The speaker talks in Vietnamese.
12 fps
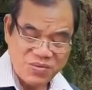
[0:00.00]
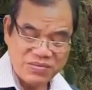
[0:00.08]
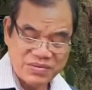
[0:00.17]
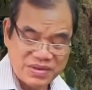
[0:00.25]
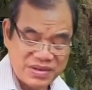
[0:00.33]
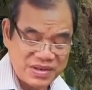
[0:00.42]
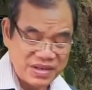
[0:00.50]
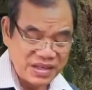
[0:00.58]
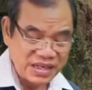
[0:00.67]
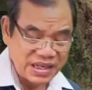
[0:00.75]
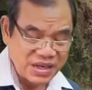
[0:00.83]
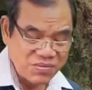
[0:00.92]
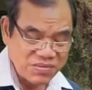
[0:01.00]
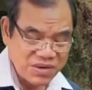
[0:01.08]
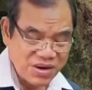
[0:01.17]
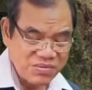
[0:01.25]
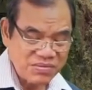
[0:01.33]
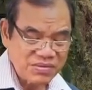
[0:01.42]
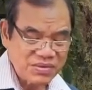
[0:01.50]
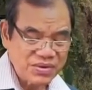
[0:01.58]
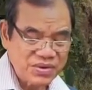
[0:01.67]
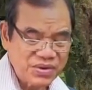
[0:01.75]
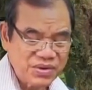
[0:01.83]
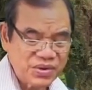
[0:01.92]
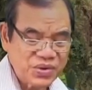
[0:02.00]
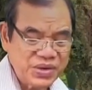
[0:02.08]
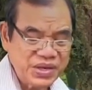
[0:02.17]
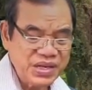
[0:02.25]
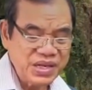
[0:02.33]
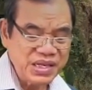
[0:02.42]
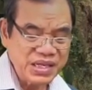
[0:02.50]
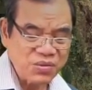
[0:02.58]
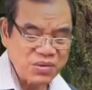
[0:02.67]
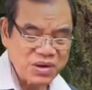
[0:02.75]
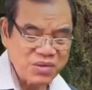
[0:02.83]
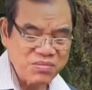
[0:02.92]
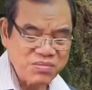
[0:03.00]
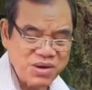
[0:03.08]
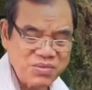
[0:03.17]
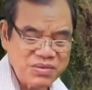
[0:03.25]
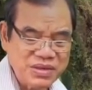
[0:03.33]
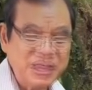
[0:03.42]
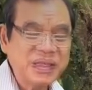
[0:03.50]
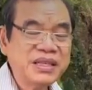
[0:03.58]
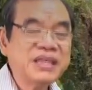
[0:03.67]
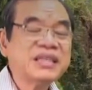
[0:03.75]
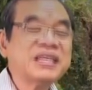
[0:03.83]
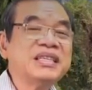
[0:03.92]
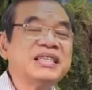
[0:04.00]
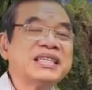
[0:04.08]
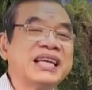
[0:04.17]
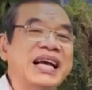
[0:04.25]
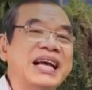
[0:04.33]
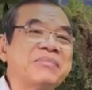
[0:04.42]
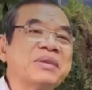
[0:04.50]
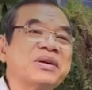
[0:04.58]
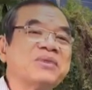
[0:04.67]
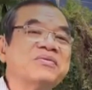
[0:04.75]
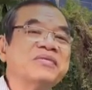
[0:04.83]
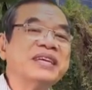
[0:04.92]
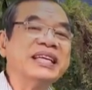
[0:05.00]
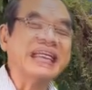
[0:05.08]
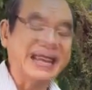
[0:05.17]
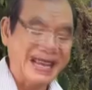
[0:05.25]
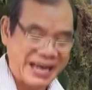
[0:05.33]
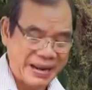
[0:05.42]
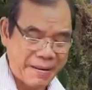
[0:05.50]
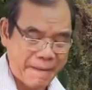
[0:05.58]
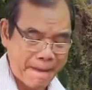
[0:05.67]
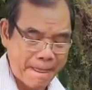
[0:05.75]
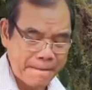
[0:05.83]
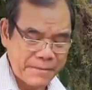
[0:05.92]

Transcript: Ông giàu có như thế mà ông xin tôi à? Vậy thì được, cho ông đúc một hạt thóc mà thôi.